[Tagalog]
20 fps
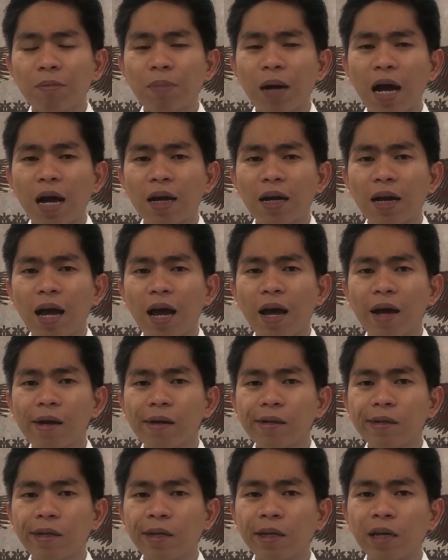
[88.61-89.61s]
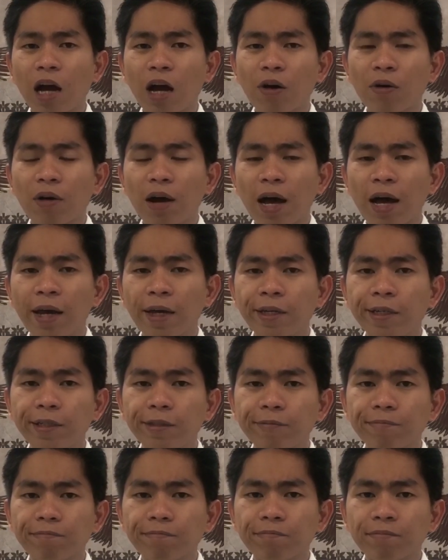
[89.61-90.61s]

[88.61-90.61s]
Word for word: para ikaw ay